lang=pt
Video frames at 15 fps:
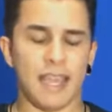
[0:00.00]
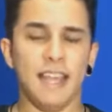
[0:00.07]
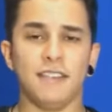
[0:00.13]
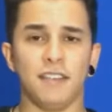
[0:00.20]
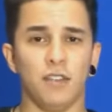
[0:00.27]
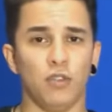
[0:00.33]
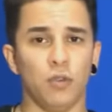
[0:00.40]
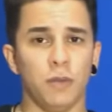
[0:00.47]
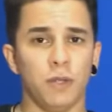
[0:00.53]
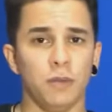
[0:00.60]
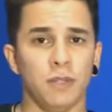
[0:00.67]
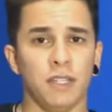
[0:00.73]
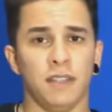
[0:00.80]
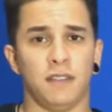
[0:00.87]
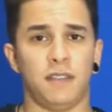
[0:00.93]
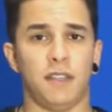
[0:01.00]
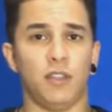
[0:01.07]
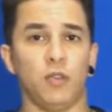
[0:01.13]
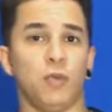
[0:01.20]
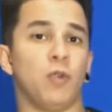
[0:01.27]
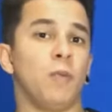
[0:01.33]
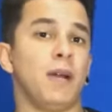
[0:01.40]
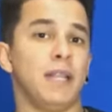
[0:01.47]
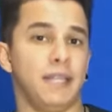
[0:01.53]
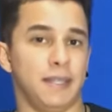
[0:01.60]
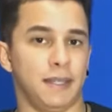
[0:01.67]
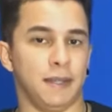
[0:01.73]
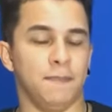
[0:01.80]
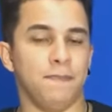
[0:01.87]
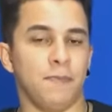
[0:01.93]
Esse número seguido por uma
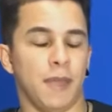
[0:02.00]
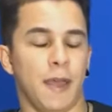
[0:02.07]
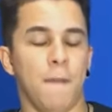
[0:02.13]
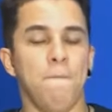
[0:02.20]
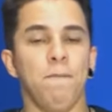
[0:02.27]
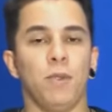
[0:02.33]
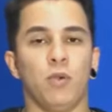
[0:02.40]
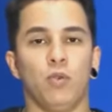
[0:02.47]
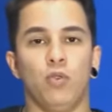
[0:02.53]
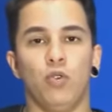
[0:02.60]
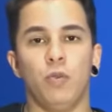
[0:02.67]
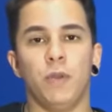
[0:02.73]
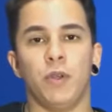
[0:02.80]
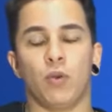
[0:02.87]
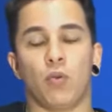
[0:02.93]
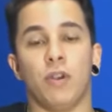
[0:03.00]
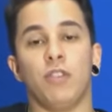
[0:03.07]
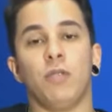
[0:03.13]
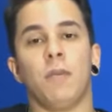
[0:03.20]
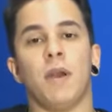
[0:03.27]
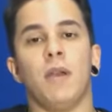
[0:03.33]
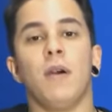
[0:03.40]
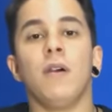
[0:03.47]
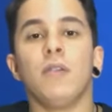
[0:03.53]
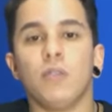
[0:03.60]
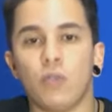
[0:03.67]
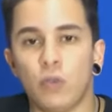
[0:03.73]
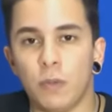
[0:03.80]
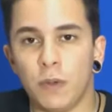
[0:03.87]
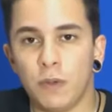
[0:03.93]
letra. Né? O número, quanto maior
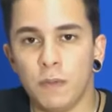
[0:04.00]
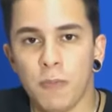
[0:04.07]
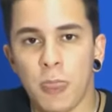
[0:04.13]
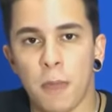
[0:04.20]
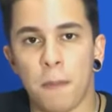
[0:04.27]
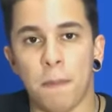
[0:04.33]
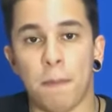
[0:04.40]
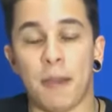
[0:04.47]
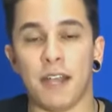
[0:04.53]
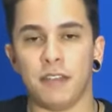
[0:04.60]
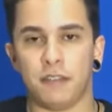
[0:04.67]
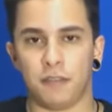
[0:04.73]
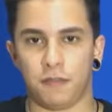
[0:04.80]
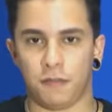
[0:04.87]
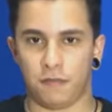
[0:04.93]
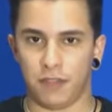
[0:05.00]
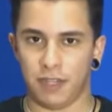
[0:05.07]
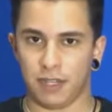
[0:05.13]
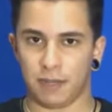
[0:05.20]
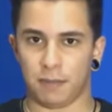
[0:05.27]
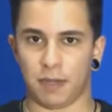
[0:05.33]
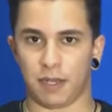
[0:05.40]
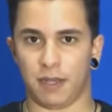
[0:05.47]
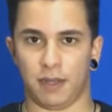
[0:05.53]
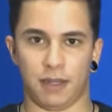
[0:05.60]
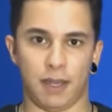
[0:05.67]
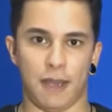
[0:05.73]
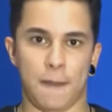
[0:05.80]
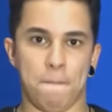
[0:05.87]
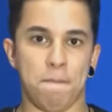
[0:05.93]
o número, mais fina a
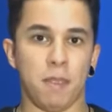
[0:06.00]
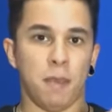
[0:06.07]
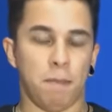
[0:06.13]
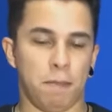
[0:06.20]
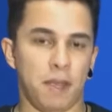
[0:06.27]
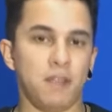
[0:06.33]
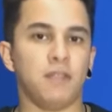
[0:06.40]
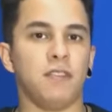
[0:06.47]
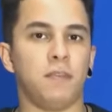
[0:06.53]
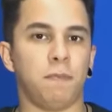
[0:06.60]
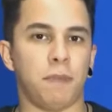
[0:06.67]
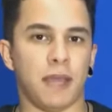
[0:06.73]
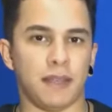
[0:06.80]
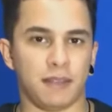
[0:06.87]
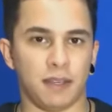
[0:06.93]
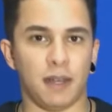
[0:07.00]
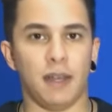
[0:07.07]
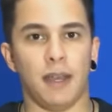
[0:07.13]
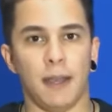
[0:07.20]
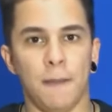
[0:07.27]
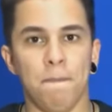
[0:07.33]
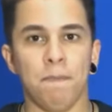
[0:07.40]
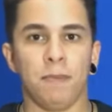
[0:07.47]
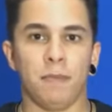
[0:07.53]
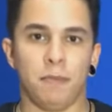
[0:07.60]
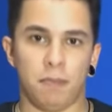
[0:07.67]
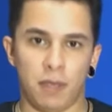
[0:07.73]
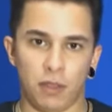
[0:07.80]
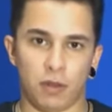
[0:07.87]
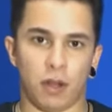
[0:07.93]
baqueta é. Menos espessa ela é,
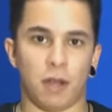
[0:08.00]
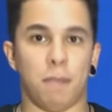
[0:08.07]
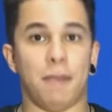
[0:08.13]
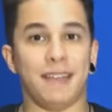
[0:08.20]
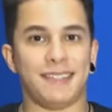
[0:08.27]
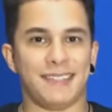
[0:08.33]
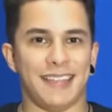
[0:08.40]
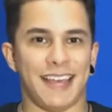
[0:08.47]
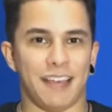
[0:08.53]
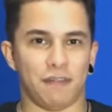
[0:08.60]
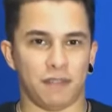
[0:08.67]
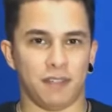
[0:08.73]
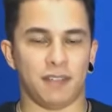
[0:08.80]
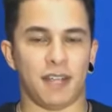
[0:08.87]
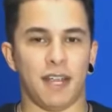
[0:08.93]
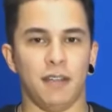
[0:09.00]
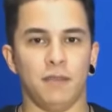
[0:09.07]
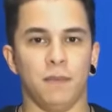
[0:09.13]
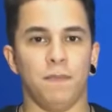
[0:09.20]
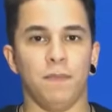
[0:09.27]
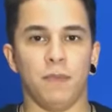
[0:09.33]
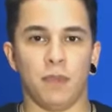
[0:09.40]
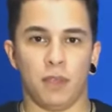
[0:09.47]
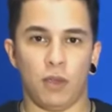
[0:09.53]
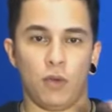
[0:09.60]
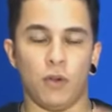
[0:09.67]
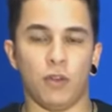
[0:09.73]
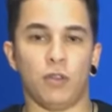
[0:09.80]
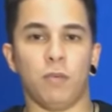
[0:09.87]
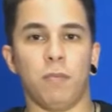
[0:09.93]
menor, mais leve, certo? E
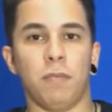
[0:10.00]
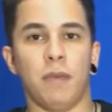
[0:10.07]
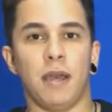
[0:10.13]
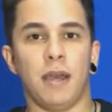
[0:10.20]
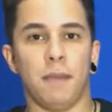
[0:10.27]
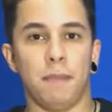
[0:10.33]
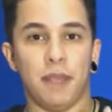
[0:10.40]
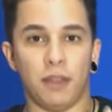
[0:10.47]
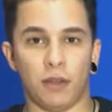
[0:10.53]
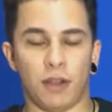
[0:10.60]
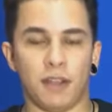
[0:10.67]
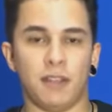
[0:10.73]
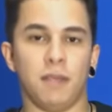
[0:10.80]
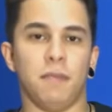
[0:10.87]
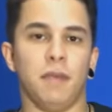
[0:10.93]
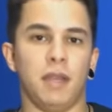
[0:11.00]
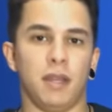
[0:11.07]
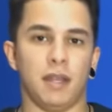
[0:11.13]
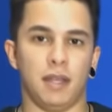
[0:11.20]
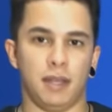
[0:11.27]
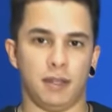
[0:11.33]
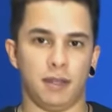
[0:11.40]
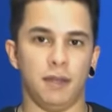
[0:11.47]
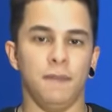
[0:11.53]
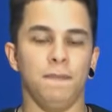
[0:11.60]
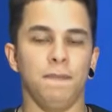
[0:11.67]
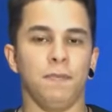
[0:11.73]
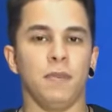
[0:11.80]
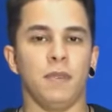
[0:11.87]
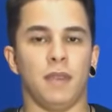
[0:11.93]
quanto é, menor também a letra,
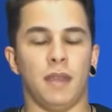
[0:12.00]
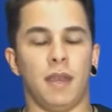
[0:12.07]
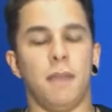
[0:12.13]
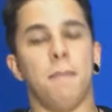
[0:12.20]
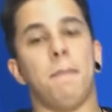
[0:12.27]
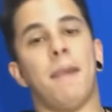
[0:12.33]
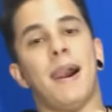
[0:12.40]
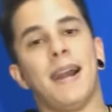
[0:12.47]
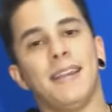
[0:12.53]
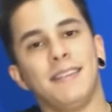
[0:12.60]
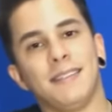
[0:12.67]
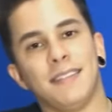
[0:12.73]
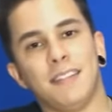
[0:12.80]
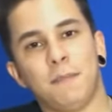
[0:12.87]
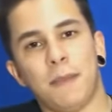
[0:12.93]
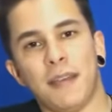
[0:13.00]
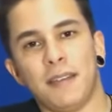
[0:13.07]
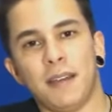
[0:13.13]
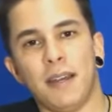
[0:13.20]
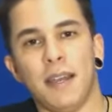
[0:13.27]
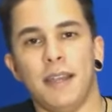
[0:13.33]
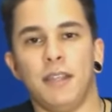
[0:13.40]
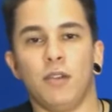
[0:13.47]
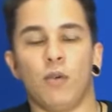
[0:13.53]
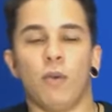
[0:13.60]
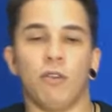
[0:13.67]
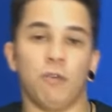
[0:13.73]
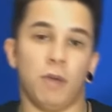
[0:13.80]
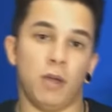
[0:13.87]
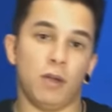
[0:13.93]
né, mais espessa ela é. Então,
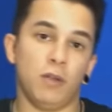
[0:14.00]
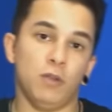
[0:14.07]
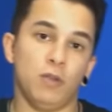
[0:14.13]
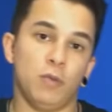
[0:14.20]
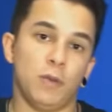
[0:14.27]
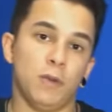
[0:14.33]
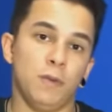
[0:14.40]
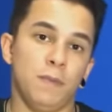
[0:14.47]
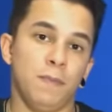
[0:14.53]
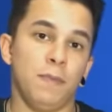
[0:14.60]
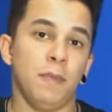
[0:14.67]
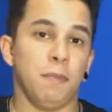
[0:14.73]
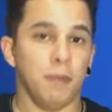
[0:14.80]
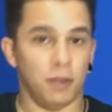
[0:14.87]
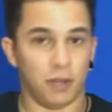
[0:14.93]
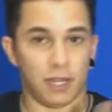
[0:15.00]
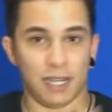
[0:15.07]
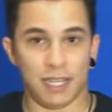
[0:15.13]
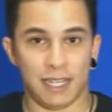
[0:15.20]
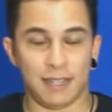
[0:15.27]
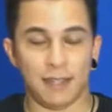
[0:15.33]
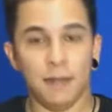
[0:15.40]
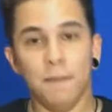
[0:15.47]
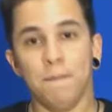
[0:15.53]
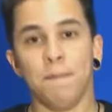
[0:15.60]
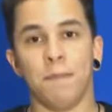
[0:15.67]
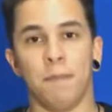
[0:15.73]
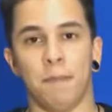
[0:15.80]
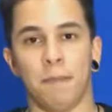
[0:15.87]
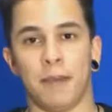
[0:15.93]
quanto maior o número, menor a letra,
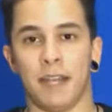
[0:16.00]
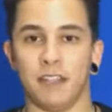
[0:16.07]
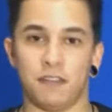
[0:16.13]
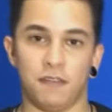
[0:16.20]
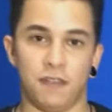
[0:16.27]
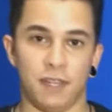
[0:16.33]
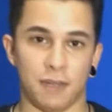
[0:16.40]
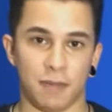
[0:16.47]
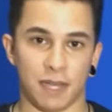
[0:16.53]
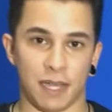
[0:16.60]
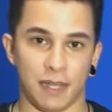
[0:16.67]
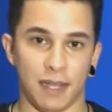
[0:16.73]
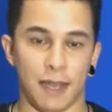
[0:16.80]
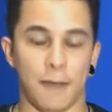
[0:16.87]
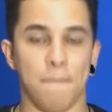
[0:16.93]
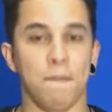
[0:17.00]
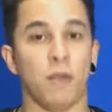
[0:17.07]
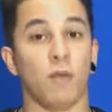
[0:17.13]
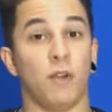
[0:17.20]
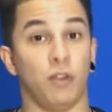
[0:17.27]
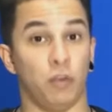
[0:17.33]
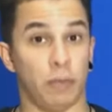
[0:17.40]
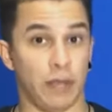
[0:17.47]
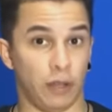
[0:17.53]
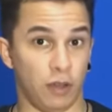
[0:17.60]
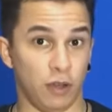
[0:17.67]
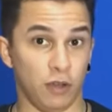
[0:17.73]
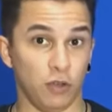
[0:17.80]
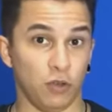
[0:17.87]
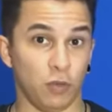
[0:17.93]
mais fina a baqueta é. Quanto
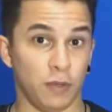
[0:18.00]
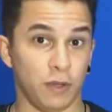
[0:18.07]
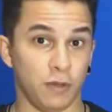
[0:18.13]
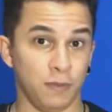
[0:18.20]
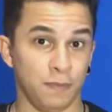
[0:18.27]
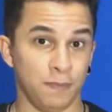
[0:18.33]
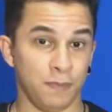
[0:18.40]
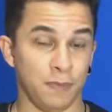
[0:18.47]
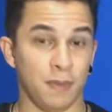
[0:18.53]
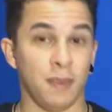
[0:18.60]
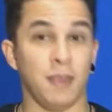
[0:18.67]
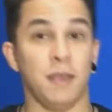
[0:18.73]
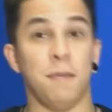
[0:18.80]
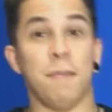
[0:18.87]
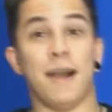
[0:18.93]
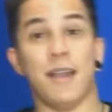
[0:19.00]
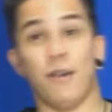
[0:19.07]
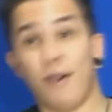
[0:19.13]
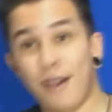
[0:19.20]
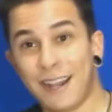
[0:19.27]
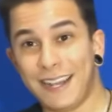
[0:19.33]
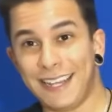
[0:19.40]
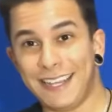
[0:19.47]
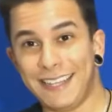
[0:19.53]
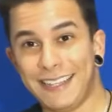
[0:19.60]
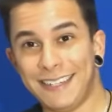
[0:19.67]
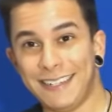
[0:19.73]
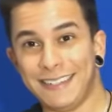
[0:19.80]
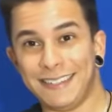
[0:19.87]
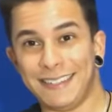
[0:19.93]
menor o número e maior a
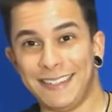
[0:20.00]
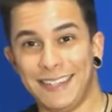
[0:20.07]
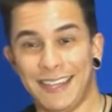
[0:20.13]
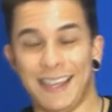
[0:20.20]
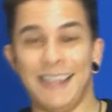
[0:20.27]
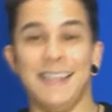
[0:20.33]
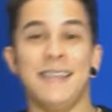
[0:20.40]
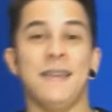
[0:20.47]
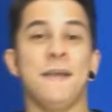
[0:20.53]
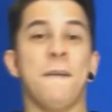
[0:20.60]
letra, né?